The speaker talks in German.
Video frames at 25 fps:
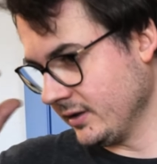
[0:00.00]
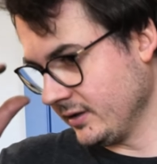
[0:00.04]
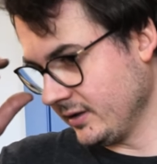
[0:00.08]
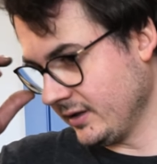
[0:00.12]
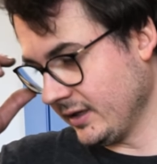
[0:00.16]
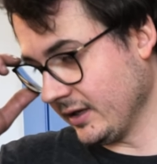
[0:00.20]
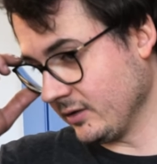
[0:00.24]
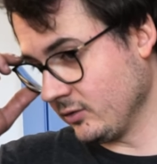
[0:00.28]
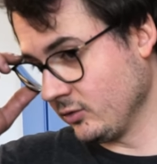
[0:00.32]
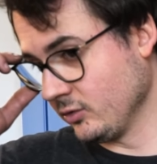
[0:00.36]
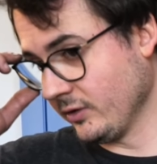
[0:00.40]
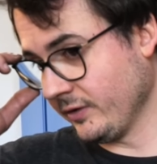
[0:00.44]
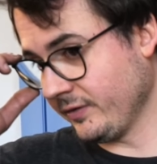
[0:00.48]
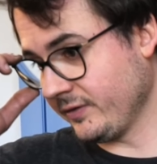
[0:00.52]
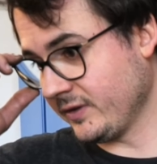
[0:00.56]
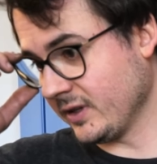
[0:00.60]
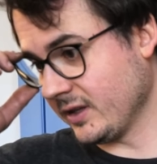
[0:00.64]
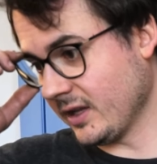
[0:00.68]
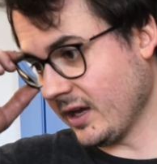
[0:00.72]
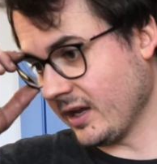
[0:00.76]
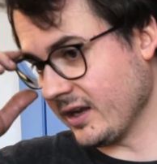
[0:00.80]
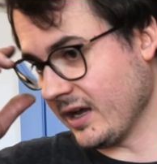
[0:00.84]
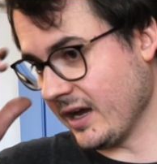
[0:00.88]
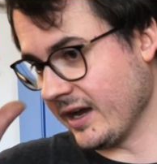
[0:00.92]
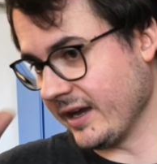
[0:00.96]
Der dürfte
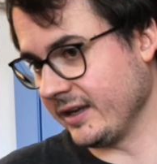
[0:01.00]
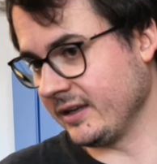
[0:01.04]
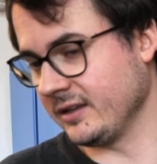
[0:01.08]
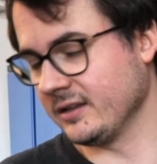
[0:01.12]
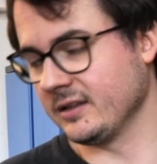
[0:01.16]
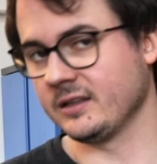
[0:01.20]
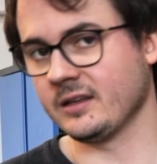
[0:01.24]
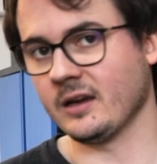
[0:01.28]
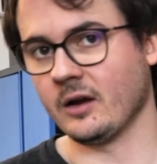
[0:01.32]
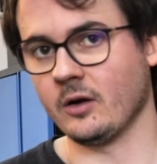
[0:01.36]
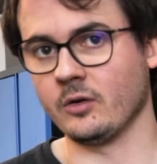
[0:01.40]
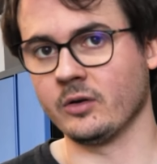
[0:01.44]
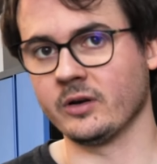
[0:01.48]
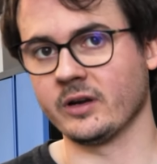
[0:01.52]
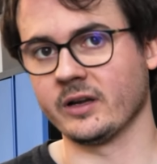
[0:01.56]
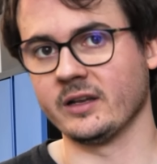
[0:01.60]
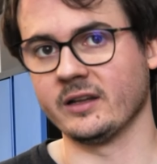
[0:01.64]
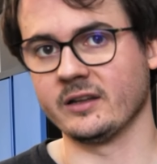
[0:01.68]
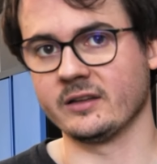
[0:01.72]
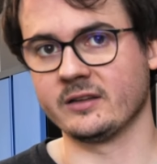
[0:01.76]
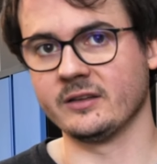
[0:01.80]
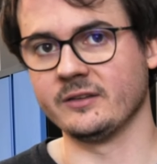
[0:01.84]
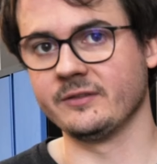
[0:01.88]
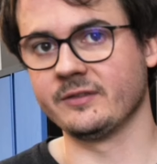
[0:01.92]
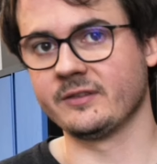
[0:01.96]
dann eigentlich auch
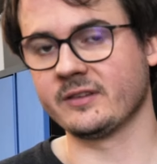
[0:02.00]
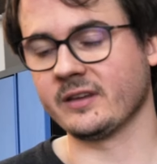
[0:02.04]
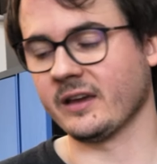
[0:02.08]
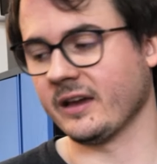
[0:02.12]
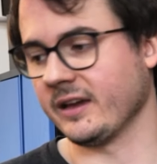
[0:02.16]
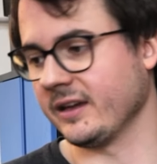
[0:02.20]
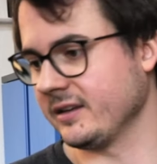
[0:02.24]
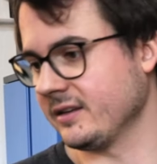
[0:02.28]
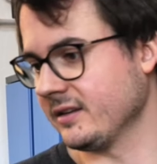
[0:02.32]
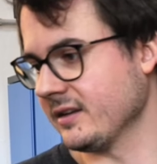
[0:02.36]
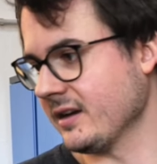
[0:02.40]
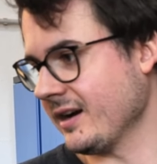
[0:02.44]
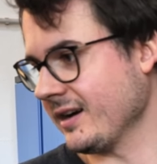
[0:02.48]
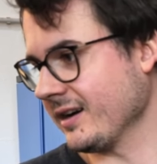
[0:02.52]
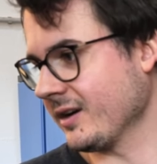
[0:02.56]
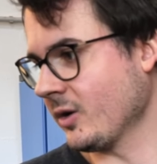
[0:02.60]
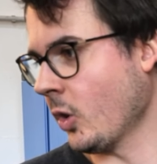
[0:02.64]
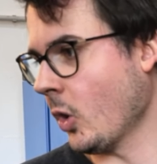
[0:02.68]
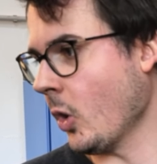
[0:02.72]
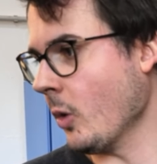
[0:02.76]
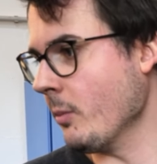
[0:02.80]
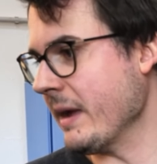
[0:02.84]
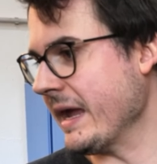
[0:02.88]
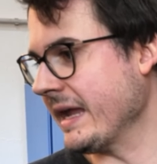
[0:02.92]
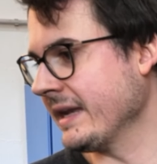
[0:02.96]
relativ zeitnah
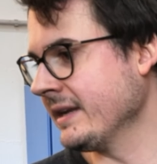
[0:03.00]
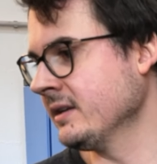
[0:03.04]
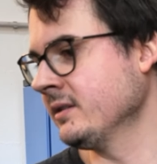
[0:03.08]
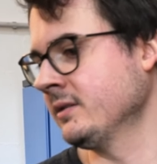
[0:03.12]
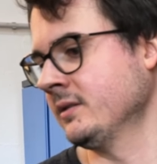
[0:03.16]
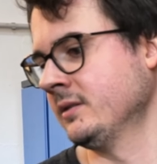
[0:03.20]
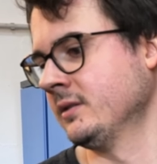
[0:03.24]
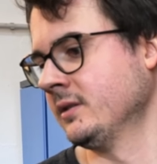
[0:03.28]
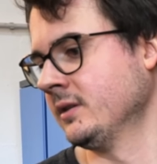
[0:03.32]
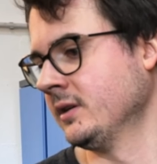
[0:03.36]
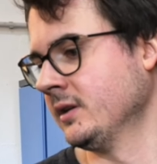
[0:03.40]
kommen.